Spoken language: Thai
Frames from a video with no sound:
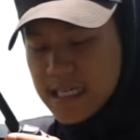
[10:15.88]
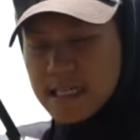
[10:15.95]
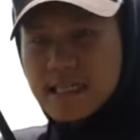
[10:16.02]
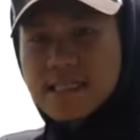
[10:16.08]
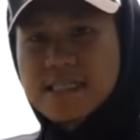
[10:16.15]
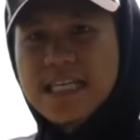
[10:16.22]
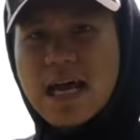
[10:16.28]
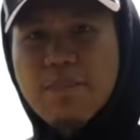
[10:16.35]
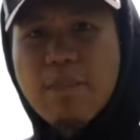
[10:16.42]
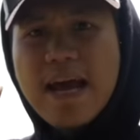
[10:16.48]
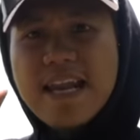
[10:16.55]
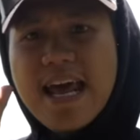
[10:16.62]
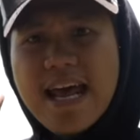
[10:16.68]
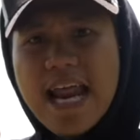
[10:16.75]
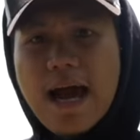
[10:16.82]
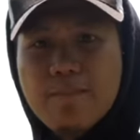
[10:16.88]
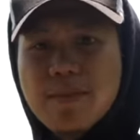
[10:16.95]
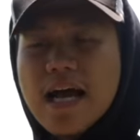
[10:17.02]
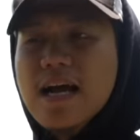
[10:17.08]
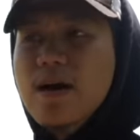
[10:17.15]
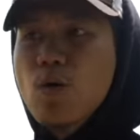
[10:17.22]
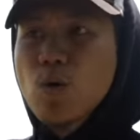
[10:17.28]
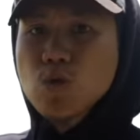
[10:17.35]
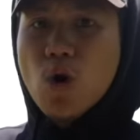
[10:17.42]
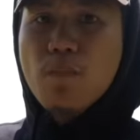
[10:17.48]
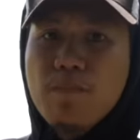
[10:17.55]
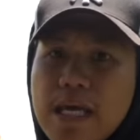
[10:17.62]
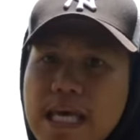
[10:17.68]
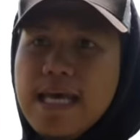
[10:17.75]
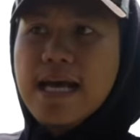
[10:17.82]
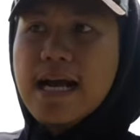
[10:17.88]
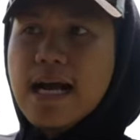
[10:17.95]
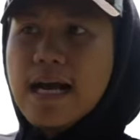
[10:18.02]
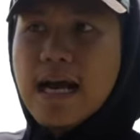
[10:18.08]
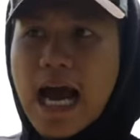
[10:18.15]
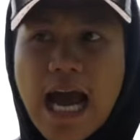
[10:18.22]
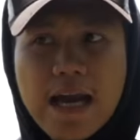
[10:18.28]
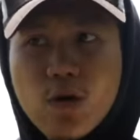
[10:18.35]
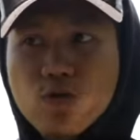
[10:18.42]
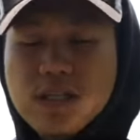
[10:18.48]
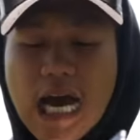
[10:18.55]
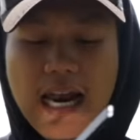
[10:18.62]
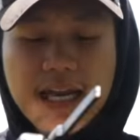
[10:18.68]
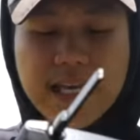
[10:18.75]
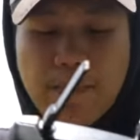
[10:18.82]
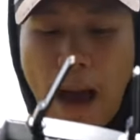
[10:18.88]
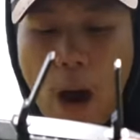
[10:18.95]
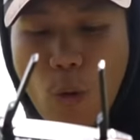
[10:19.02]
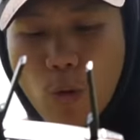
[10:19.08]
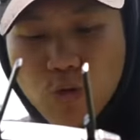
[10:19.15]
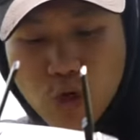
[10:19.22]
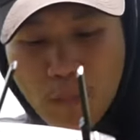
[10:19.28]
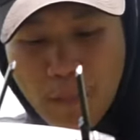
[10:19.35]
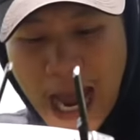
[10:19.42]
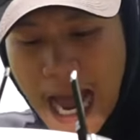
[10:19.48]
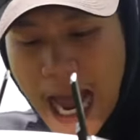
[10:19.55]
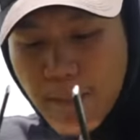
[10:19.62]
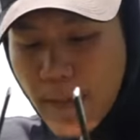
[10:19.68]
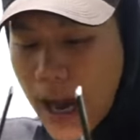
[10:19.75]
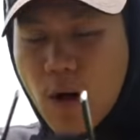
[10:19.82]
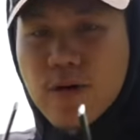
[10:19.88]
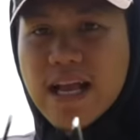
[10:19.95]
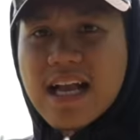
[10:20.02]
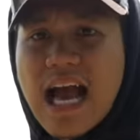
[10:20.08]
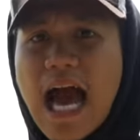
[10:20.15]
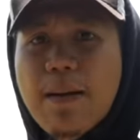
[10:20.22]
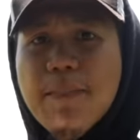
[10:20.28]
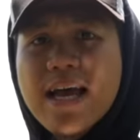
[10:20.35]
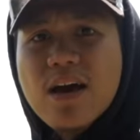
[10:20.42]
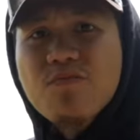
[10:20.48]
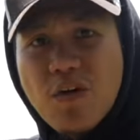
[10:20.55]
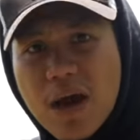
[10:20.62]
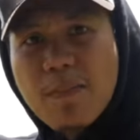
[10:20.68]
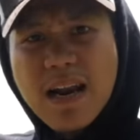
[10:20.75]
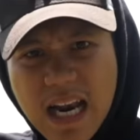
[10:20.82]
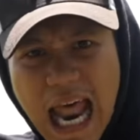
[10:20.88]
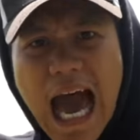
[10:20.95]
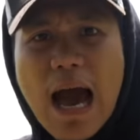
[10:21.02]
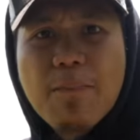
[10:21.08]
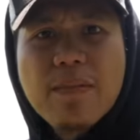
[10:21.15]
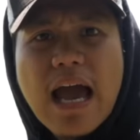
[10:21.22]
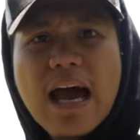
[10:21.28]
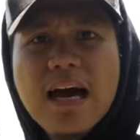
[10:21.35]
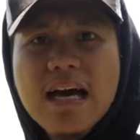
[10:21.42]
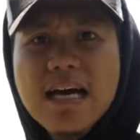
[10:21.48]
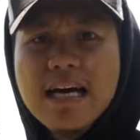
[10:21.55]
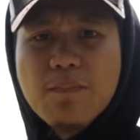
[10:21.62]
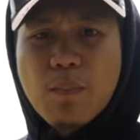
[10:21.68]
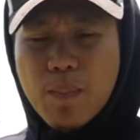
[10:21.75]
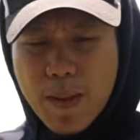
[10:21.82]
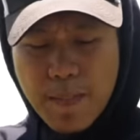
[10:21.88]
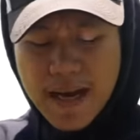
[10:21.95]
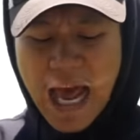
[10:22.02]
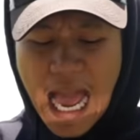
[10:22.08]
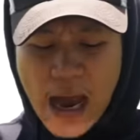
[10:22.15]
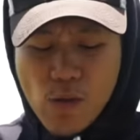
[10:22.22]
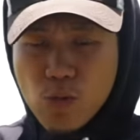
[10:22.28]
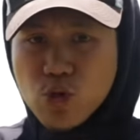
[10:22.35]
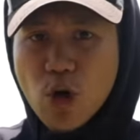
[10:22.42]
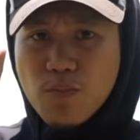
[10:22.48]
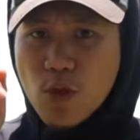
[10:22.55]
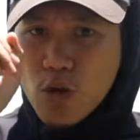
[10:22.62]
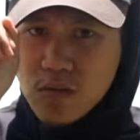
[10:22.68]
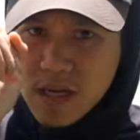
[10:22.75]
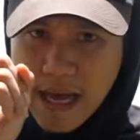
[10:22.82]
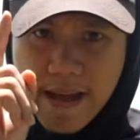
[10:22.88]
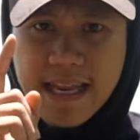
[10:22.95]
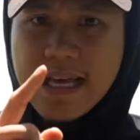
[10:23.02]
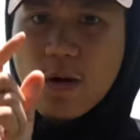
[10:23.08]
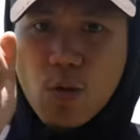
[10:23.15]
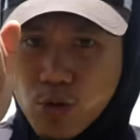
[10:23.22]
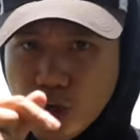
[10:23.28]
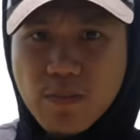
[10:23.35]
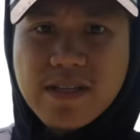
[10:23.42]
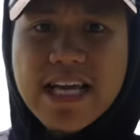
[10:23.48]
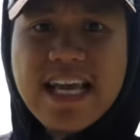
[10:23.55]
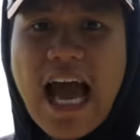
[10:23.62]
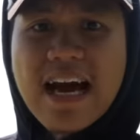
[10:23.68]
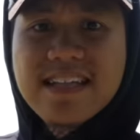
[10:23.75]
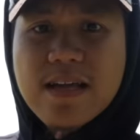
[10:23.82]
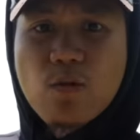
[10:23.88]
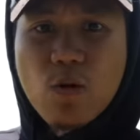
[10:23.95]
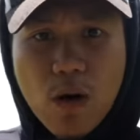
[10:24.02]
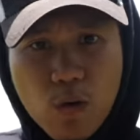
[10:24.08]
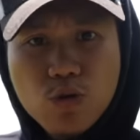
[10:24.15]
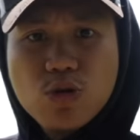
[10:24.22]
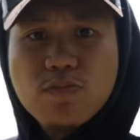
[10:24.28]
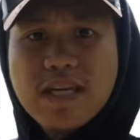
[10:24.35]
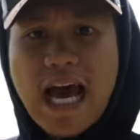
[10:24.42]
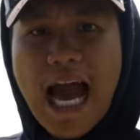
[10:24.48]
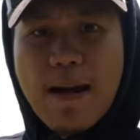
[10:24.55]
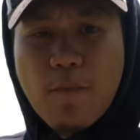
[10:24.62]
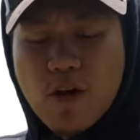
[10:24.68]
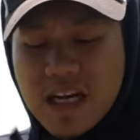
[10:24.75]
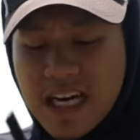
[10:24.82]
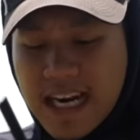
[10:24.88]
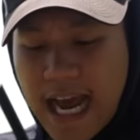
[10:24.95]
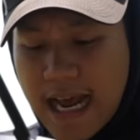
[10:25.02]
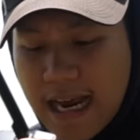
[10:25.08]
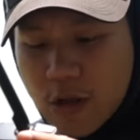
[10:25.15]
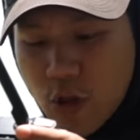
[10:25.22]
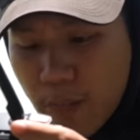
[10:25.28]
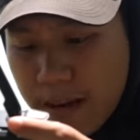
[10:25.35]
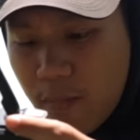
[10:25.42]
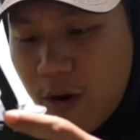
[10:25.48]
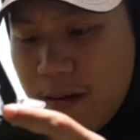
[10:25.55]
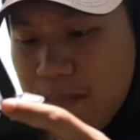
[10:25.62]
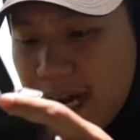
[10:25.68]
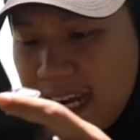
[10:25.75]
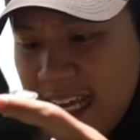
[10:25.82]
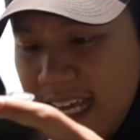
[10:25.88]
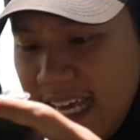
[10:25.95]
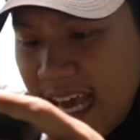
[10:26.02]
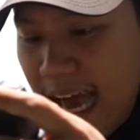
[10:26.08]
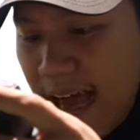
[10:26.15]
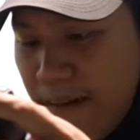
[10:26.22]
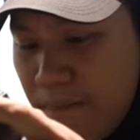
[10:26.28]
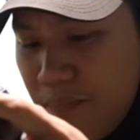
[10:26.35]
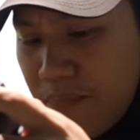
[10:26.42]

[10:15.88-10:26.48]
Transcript: ใช่ซันไม่แนะนำถ้าเกิดคุณผู้ชมมีใครรู้จักแล้วจะเผาคุณผู้ชมห้ามเขาเด็ดขาดไม่งั้นไฟมันลามไงมันเป็นปัญหาคุณผู้ชมต้องอันนี้คุณผู้ชมสัญญาซันว่าคุณผู้ชมจะห้ามคนอื่นนะเราต้องเป็นพลเมืองที่ดีฮะ